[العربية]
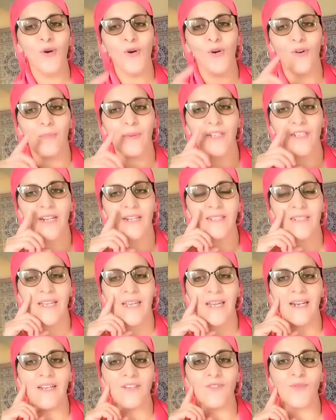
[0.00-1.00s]
والبشره
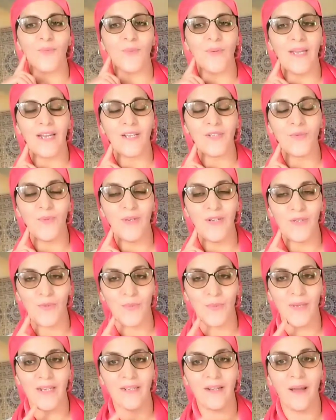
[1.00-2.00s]
ديالك زوي غتولي
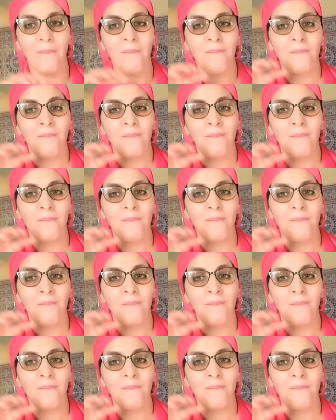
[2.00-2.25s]
زوينه